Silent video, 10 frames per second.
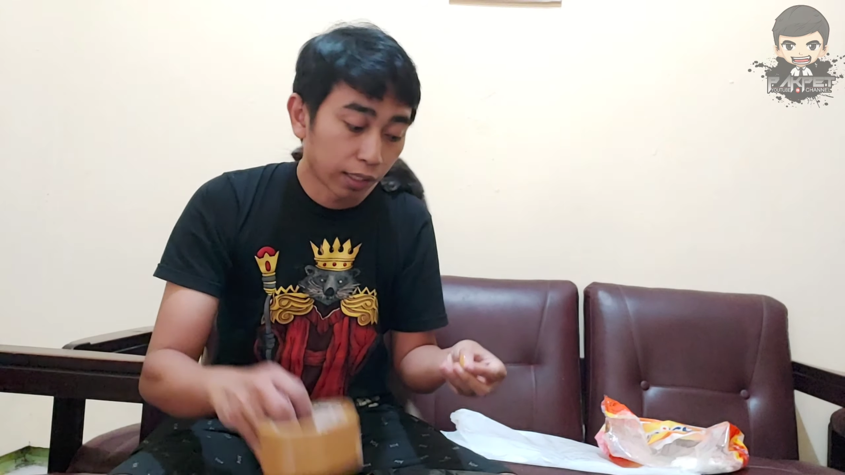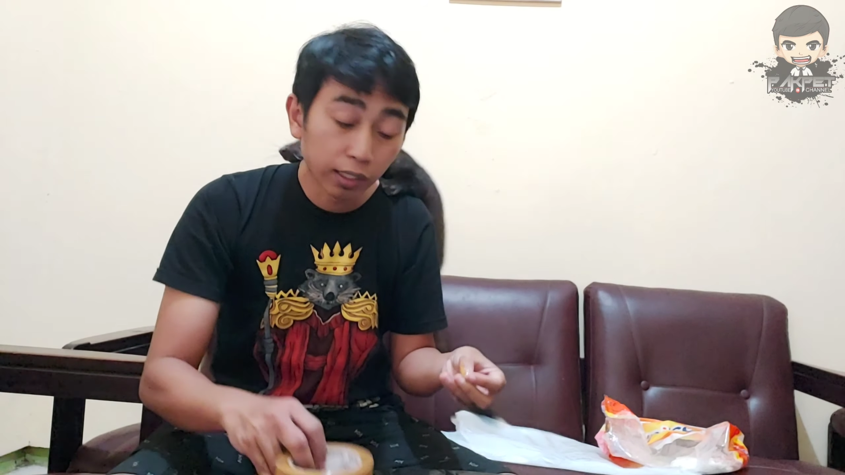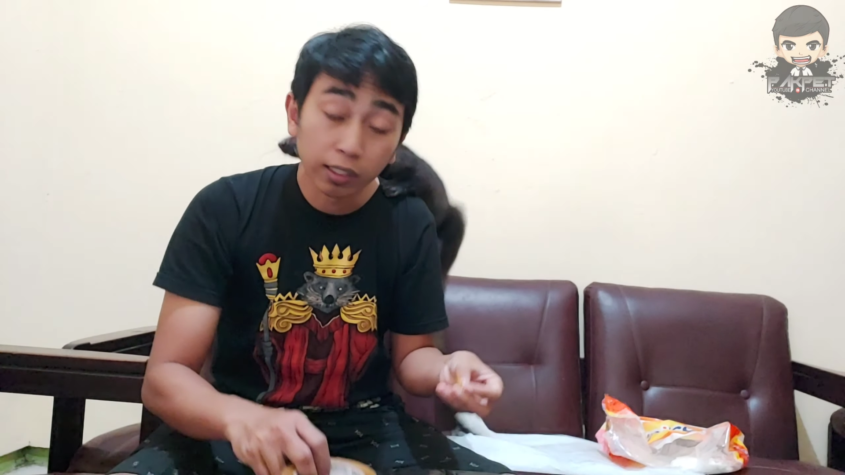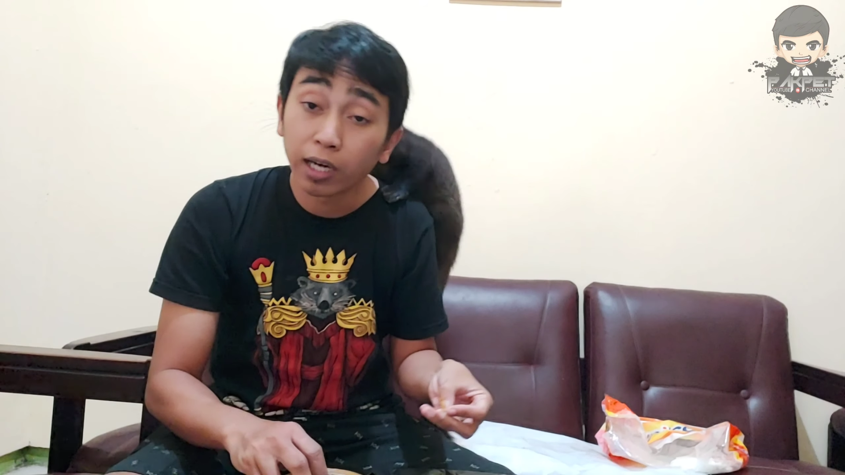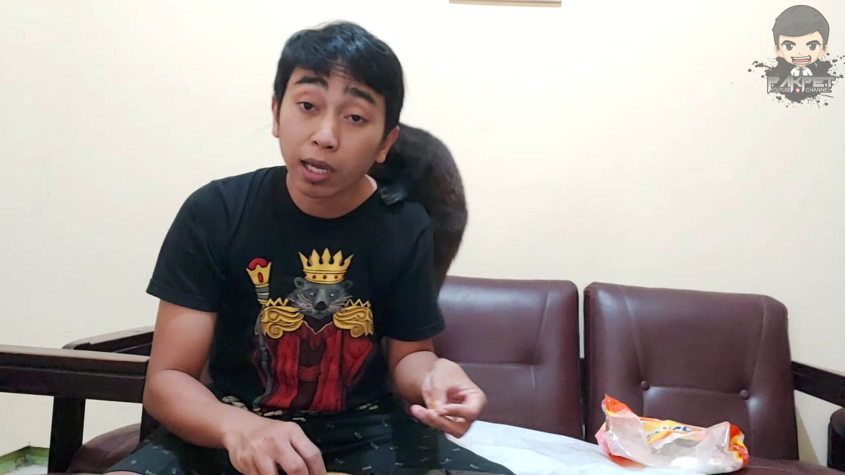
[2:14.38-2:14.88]

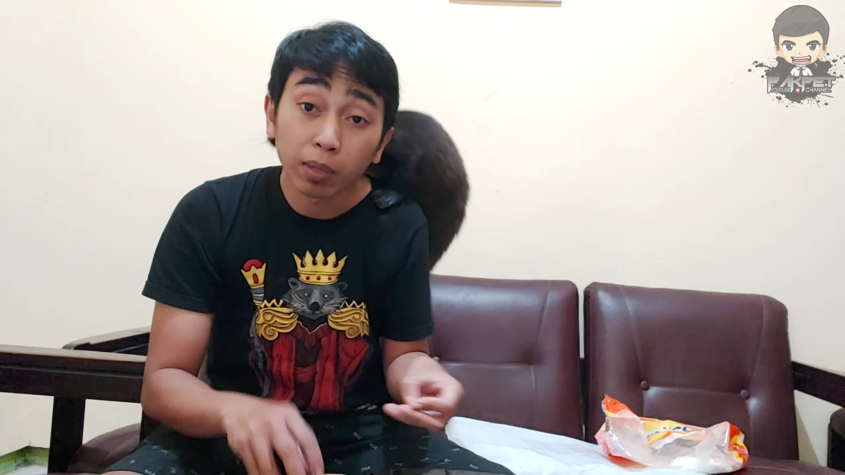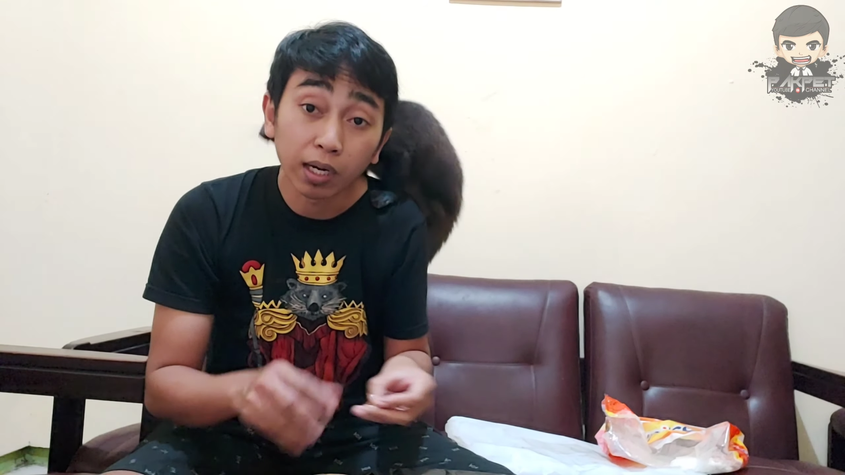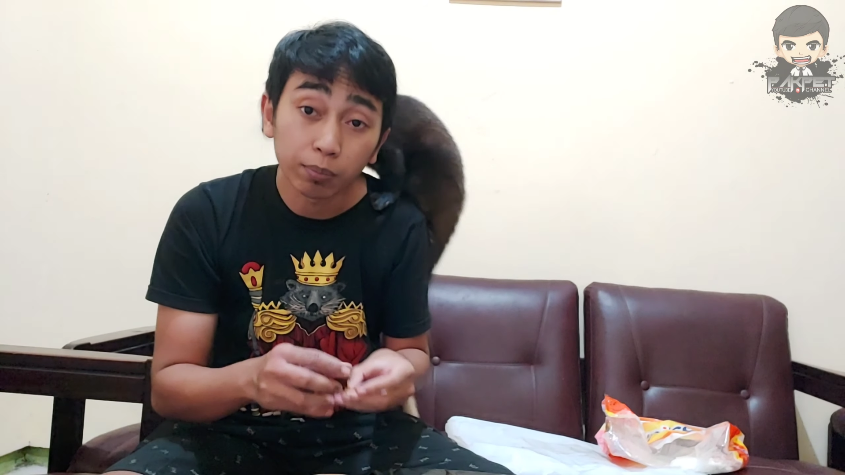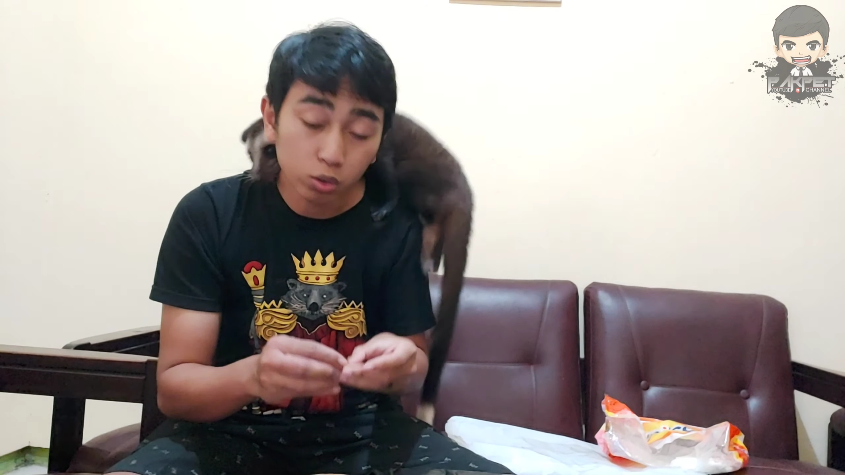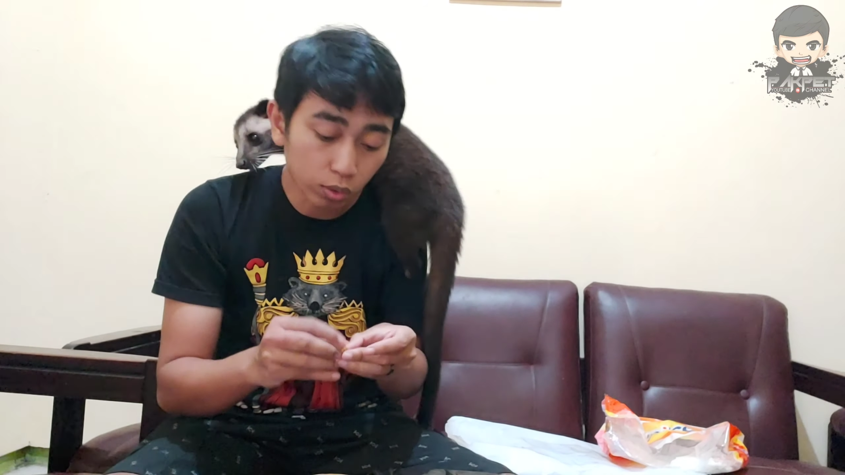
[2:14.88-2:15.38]
yang
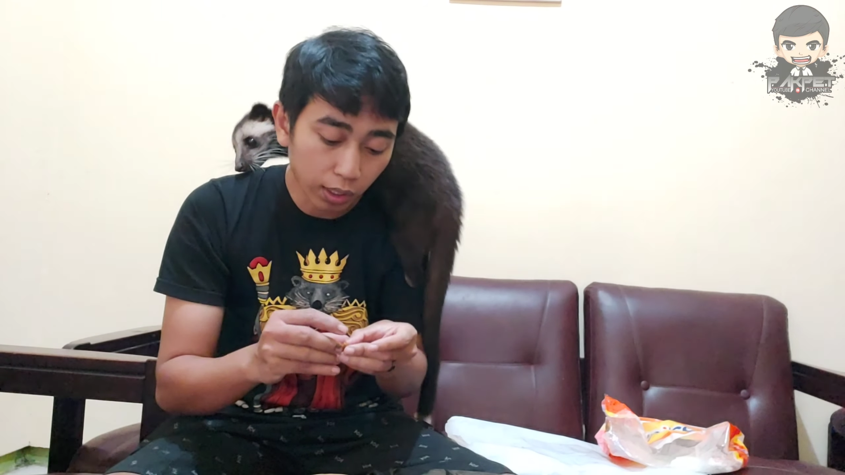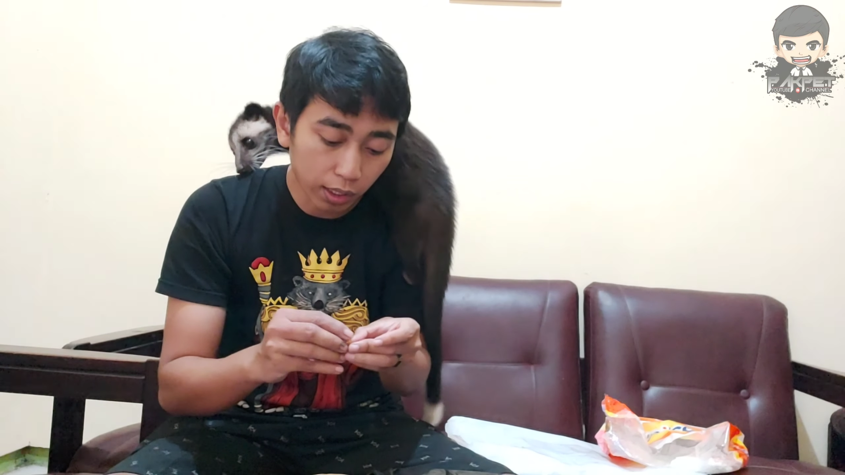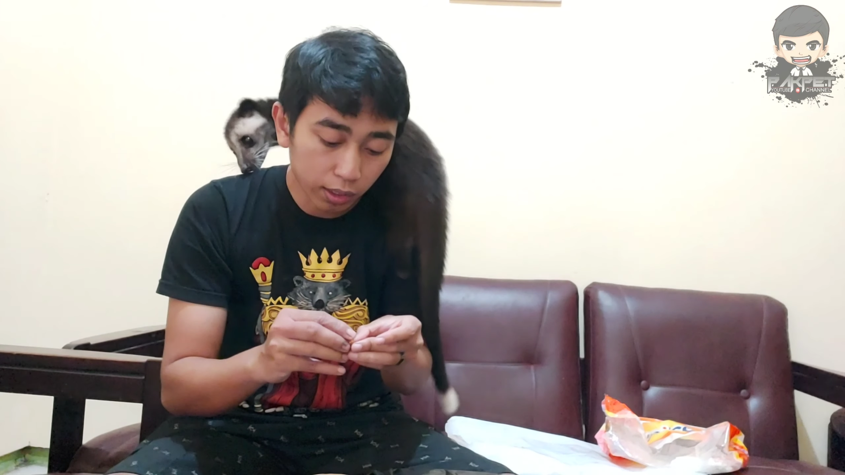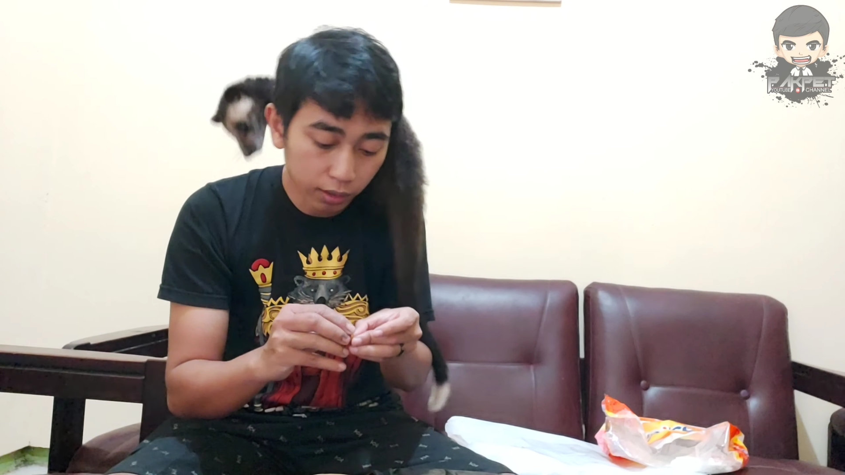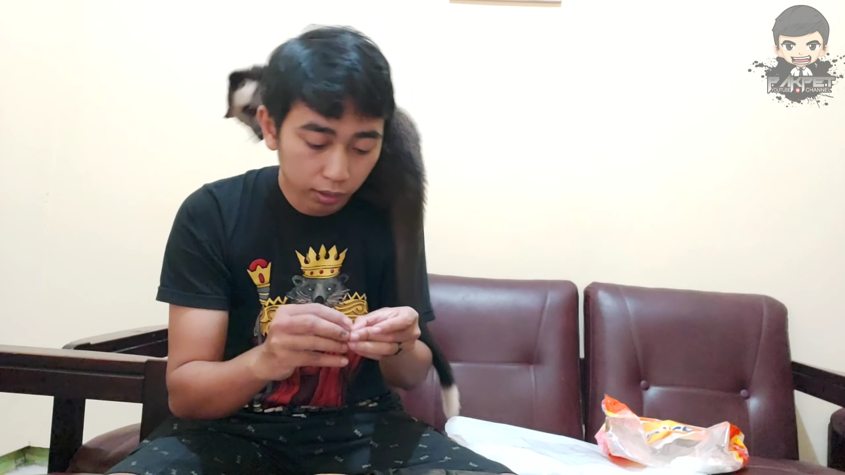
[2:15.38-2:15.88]
lama-lama
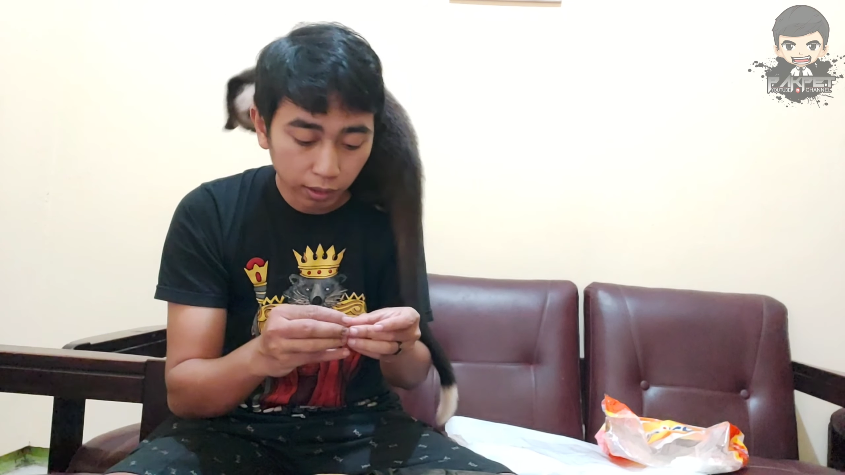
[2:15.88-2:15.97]
juga